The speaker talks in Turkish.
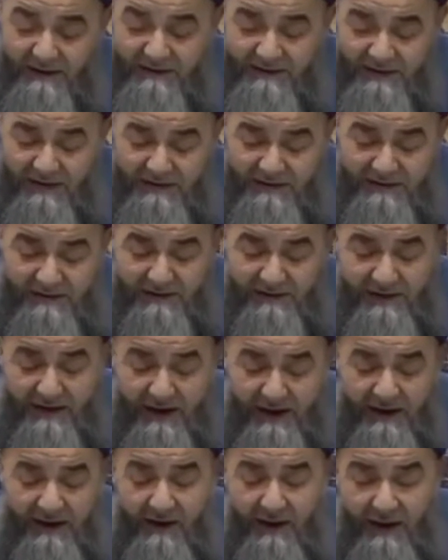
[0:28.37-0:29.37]

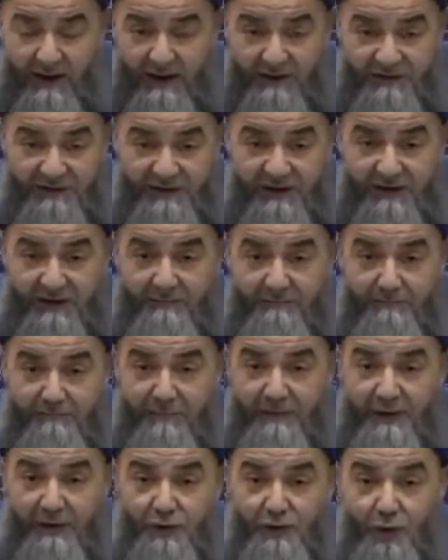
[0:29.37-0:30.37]
nezdinde azim
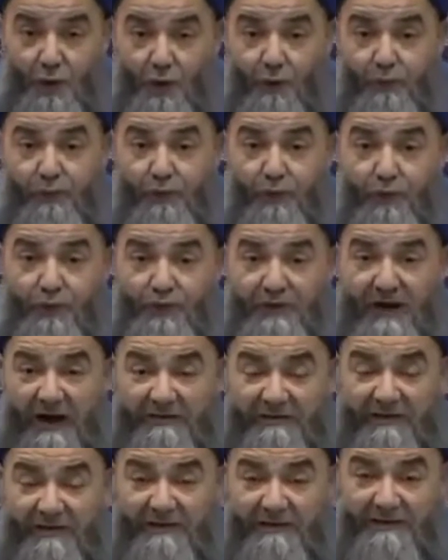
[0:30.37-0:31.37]
çok büyük
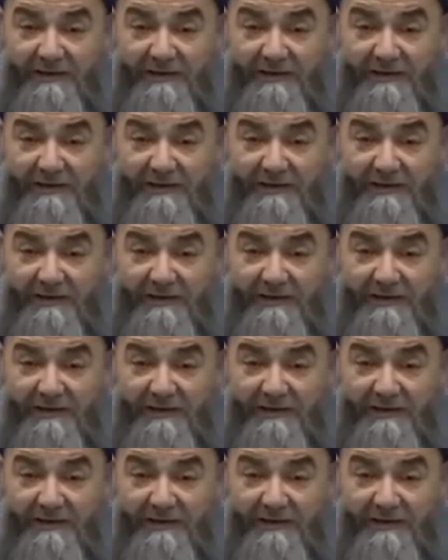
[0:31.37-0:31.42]
zat